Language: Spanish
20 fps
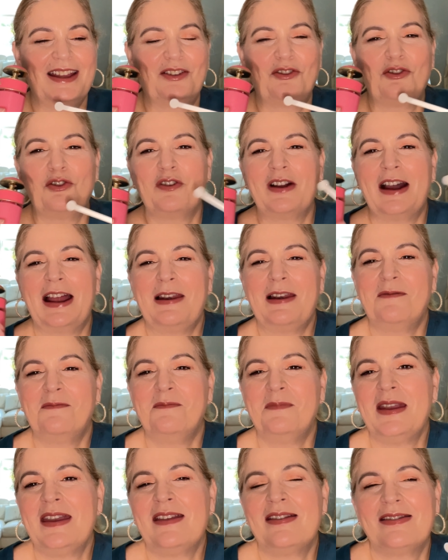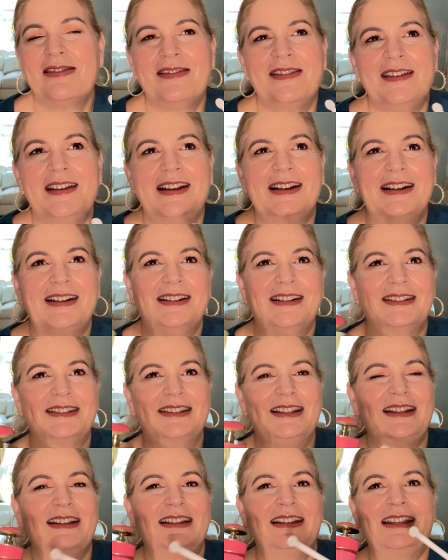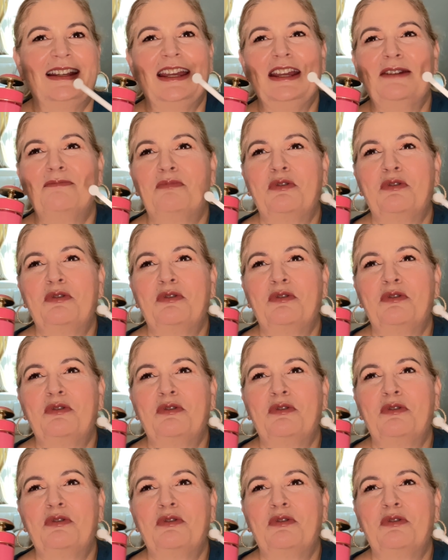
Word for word: con almendras es